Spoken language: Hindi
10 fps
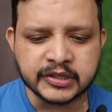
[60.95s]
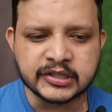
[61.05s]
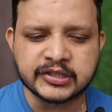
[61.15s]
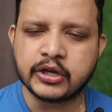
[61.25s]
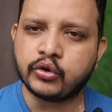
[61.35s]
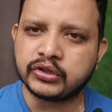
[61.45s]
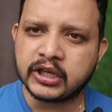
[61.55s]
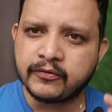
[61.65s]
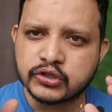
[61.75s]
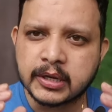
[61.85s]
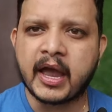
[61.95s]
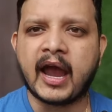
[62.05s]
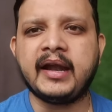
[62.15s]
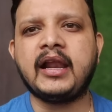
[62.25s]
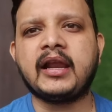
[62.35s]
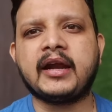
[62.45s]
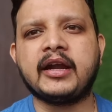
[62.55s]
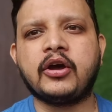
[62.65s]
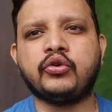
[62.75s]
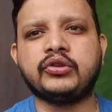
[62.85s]
भी चीजें होती है वो सब हैंडल
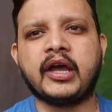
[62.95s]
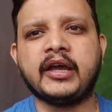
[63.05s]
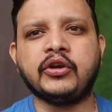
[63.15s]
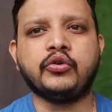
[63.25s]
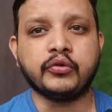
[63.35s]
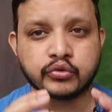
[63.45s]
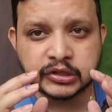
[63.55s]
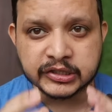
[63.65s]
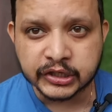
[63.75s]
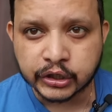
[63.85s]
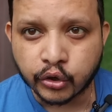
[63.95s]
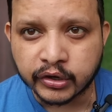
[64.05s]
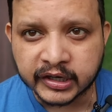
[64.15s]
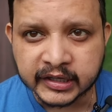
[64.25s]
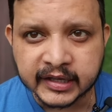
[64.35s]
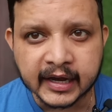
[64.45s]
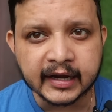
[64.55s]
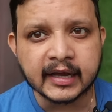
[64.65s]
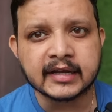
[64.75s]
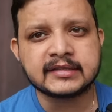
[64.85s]
करना होता है इनको उसकी सिक्योरिटी
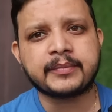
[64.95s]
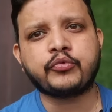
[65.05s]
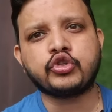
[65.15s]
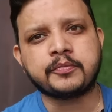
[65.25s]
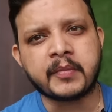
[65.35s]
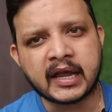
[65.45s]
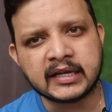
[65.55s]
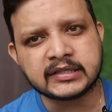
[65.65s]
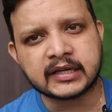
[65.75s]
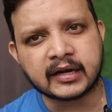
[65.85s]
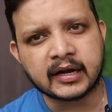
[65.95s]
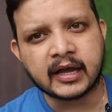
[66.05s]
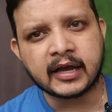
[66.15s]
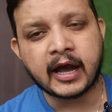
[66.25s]
देखना सब कुछ मैनेज करना